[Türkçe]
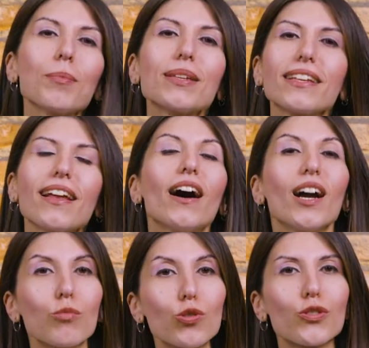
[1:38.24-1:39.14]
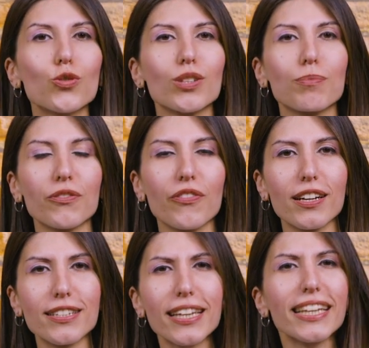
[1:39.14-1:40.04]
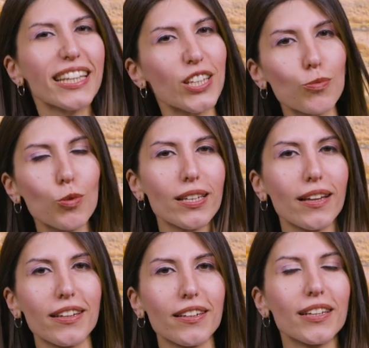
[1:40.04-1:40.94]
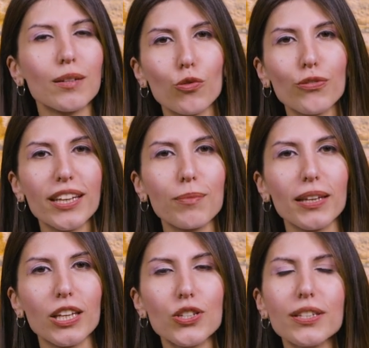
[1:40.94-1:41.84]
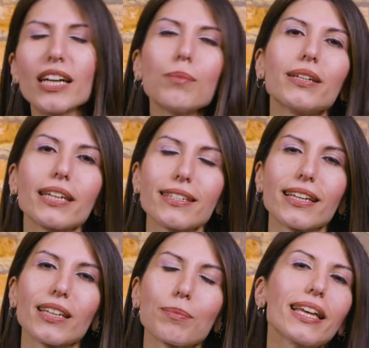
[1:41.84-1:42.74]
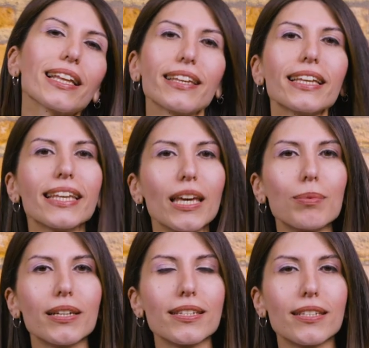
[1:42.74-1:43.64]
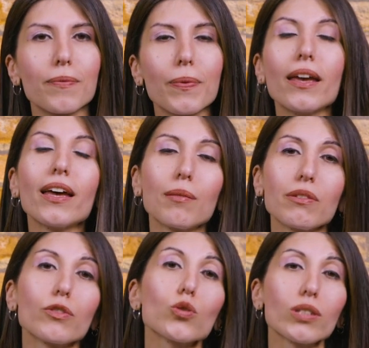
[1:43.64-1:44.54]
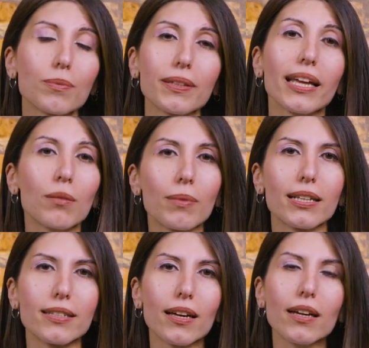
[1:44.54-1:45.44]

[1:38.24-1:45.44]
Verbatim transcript: Mesela armut vücut tipin varsa geniş basenlerini kamufle etmek için kabarık etekli bir gelinlik giyebilirsin. Ama vücut tipin elma ise